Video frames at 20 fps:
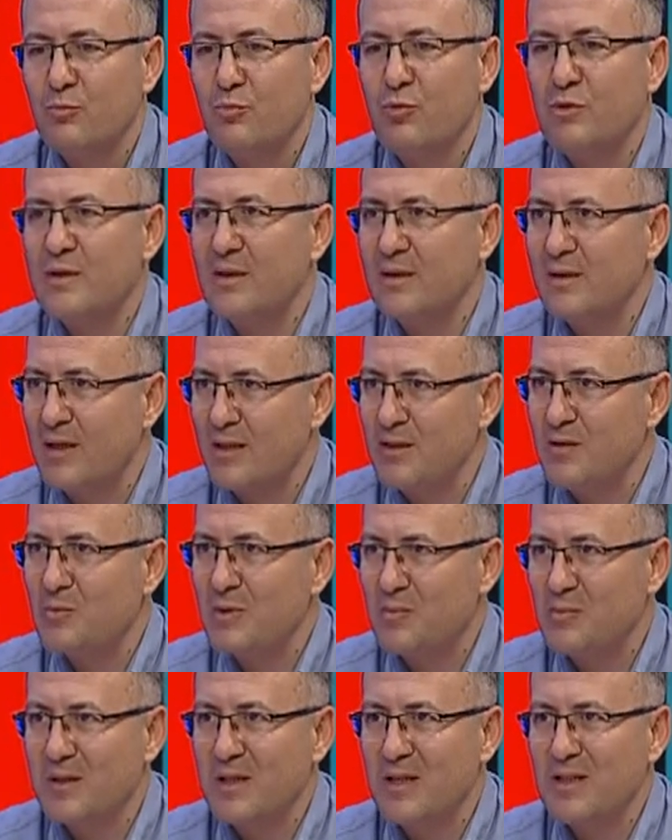Bu arada kendi
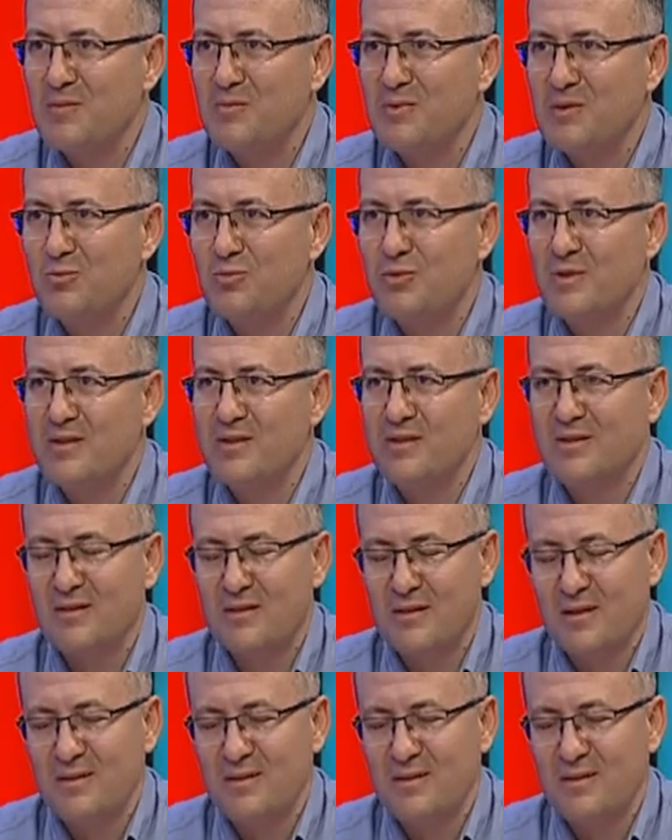memleketim de burasıdır.